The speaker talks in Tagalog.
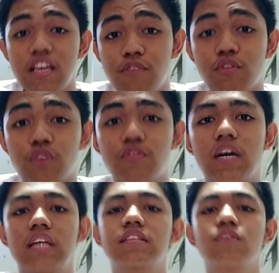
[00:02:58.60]
Gift of
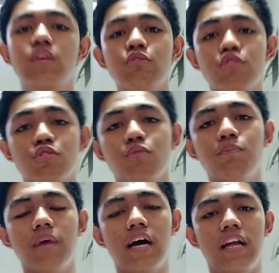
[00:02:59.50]
God. So, ayun yung gusto
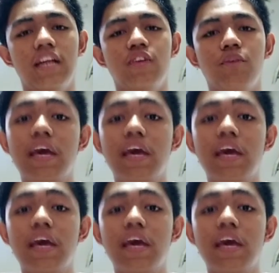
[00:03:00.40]
kong pangalan nun.